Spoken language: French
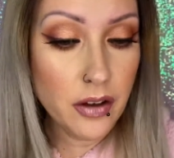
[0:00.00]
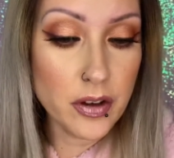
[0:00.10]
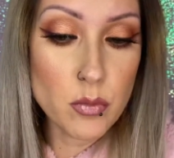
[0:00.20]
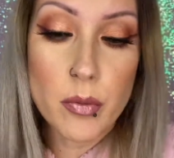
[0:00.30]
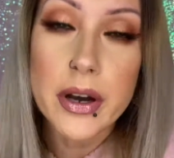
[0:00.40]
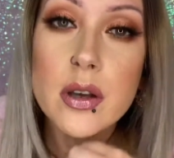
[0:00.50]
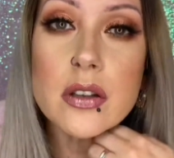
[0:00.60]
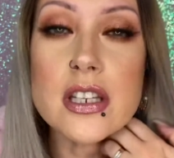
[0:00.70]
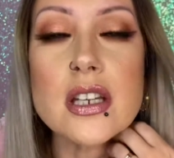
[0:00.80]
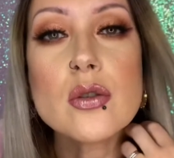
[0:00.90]
Avec mon mari, on
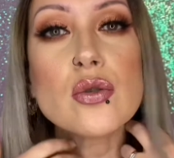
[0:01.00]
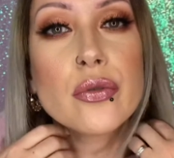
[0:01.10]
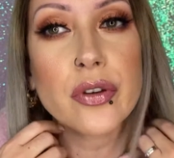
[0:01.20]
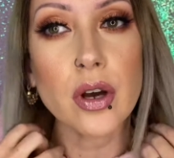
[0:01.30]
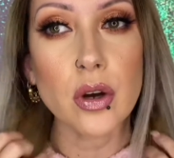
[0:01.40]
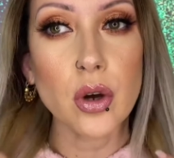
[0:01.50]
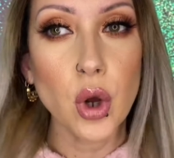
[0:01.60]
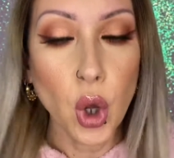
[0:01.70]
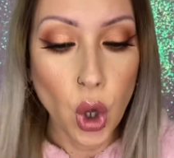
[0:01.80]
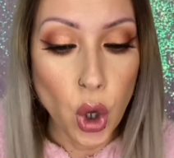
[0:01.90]
a essayé de se faire un,
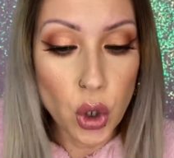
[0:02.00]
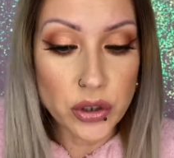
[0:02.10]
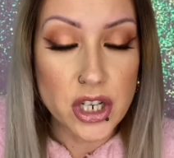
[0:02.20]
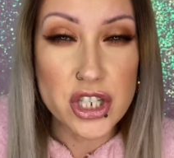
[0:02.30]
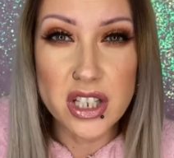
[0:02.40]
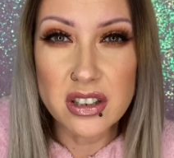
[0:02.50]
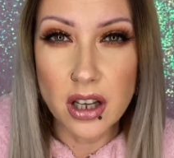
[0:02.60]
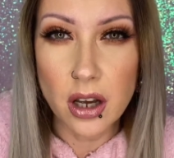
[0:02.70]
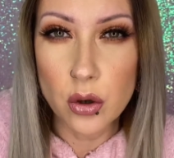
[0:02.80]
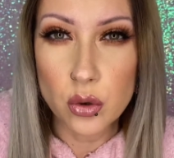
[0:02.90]

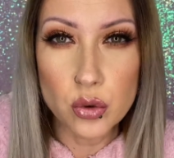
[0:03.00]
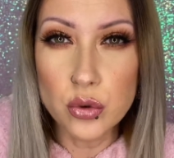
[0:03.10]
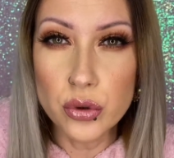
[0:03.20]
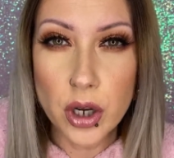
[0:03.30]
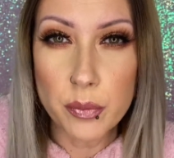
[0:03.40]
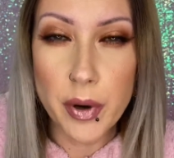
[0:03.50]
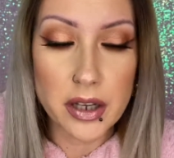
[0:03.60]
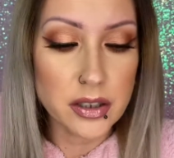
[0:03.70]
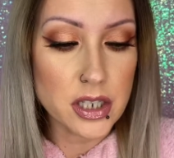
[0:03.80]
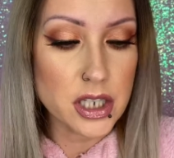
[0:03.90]
agenda Google
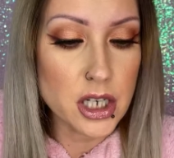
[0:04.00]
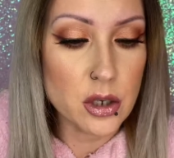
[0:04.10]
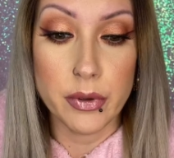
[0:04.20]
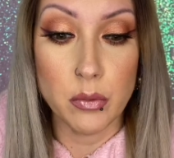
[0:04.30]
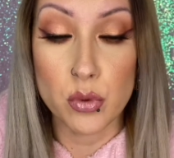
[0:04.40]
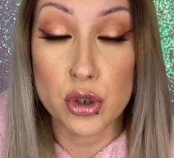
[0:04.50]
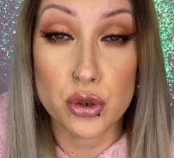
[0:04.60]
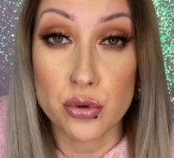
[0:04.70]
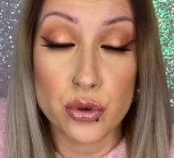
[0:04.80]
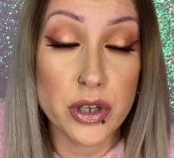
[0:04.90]
partagé. Mais moi,
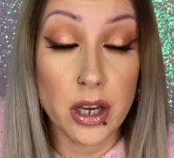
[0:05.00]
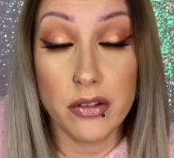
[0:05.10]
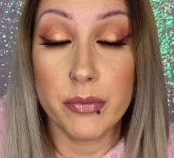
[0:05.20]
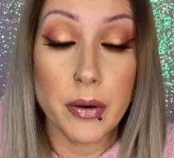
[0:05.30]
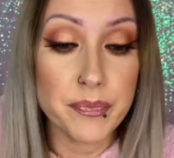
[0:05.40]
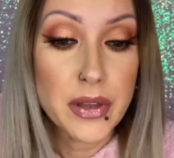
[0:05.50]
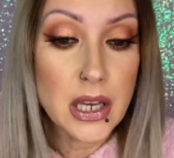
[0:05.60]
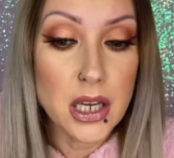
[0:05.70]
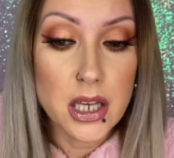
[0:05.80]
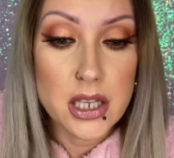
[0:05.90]
je n'y arrive pas.
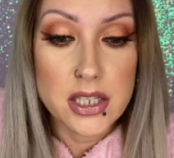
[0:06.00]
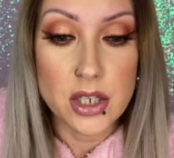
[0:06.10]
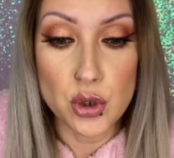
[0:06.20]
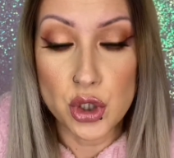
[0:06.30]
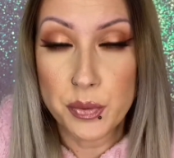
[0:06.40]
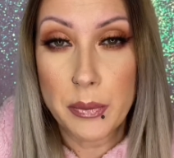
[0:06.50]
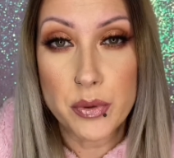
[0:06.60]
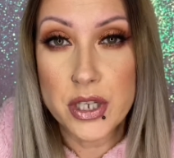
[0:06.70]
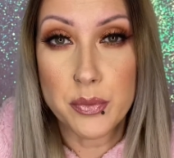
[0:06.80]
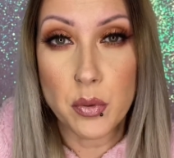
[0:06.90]
C'est juste pas
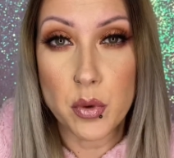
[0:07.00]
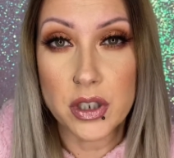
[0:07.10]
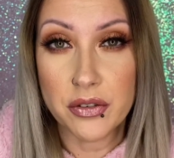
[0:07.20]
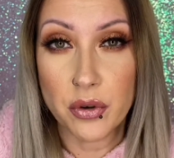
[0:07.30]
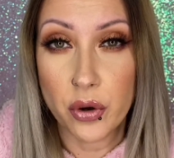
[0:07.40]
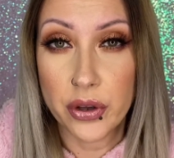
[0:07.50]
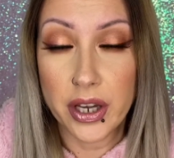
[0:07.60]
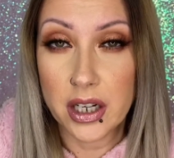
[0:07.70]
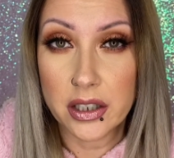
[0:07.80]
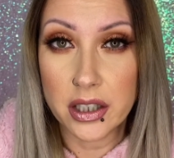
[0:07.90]
possible pour moi d'avoir un
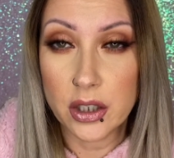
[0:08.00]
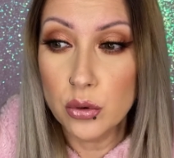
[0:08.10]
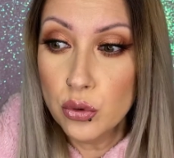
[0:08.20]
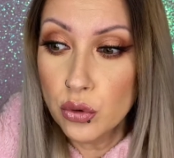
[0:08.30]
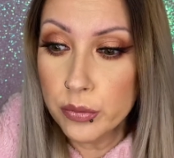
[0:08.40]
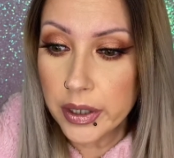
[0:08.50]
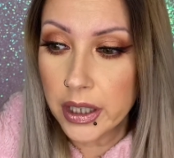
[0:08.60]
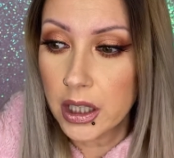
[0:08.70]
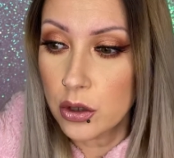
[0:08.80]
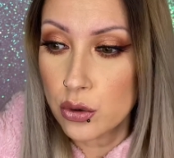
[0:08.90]
calendrier
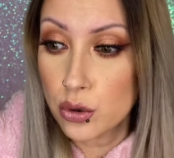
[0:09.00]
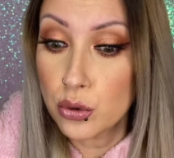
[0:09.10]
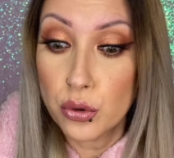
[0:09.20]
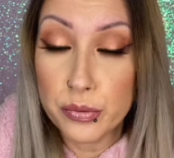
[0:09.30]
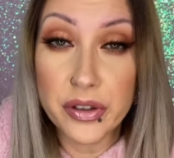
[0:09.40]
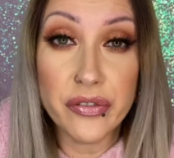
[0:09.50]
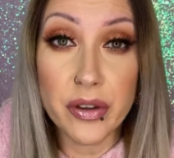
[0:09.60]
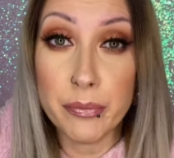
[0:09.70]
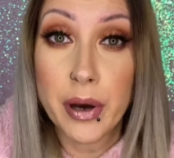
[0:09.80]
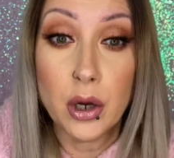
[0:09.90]
numérique. Je ne m'y
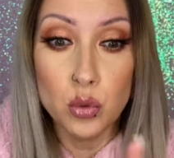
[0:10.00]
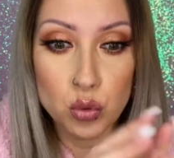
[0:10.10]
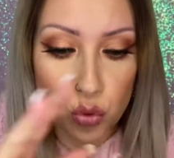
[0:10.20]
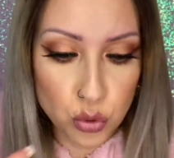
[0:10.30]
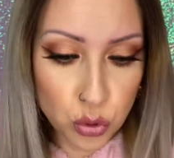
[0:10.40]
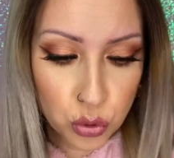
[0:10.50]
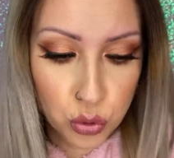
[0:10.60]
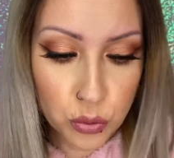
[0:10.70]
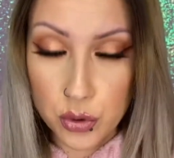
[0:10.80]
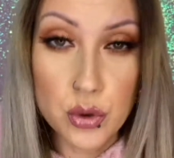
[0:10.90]
fais pas du
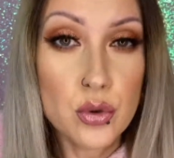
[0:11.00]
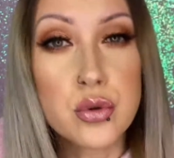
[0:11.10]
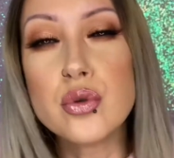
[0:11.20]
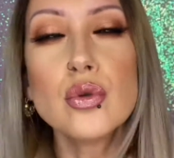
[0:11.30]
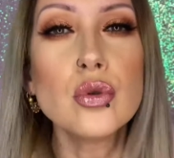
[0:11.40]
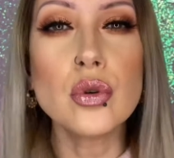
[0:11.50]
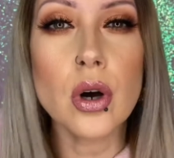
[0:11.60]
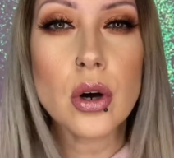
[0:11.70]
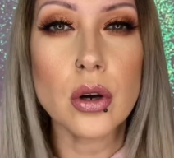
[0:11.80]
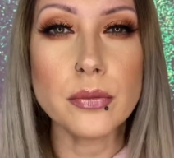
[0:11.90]
tout. Du coup,
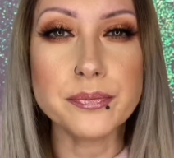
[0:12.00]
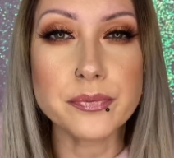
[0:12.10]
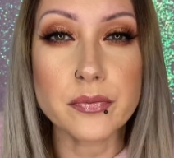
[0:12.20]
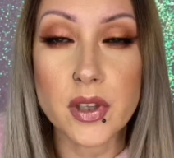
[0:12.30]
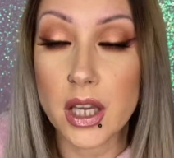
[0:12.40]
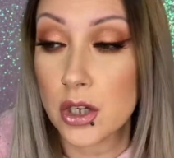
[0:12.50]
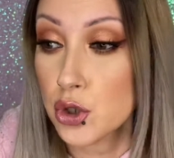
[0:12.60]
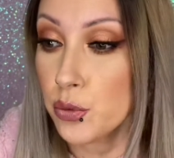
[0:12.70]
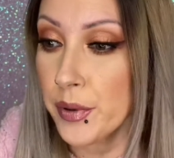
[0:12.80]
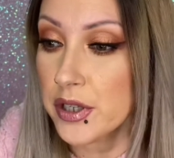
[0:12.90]
euh, quand
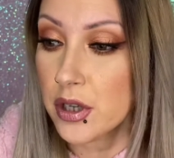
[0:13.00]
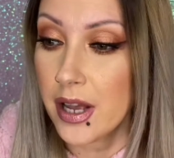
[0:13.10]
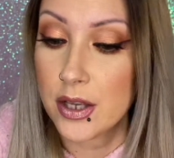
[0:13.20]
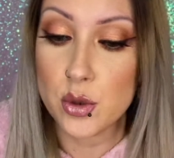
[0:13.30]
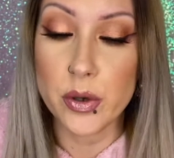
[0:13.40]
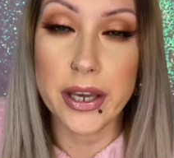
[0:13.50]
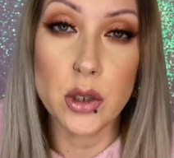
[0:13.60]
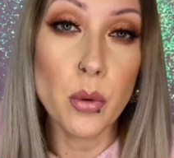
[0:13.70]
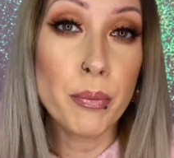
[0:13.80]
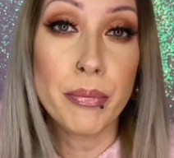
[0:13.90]
je passe à ce
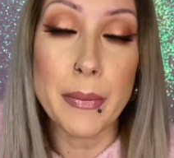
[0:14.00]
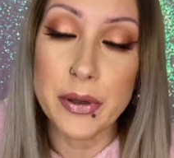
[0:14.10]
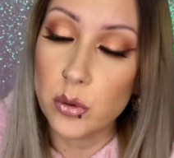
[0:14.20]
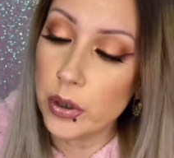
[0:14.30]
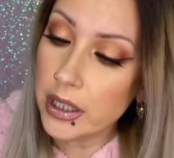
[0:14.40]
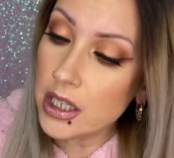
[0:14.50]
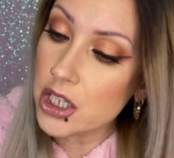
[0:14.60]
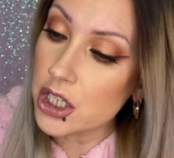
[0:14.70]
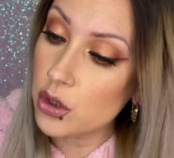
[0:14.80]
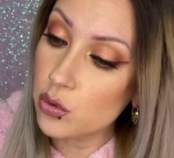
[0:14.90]
rayon papeterie,
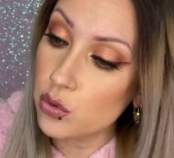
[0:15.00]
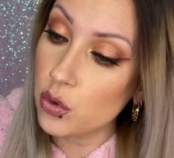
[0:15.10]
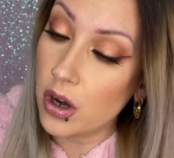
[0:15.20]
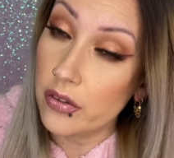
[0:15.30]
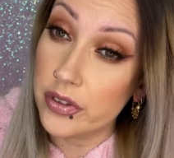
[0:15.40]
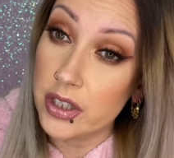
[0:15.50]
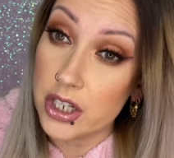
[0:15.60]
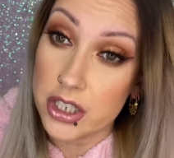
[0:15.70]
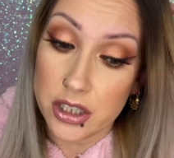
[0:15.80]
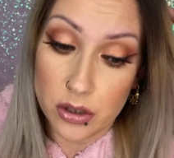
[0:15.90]
j'ai toujours envie
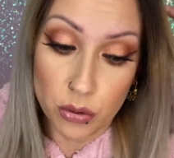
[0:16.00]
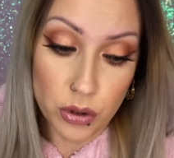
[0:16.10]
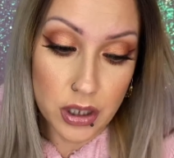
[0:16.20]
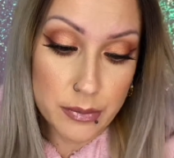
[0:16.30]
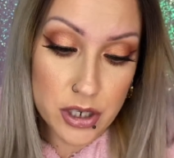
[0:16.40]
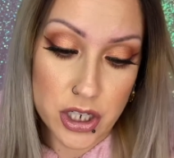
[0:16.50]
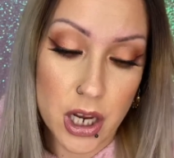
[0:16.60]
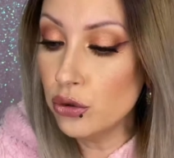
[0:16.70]
d'acheter des trucs et des machins.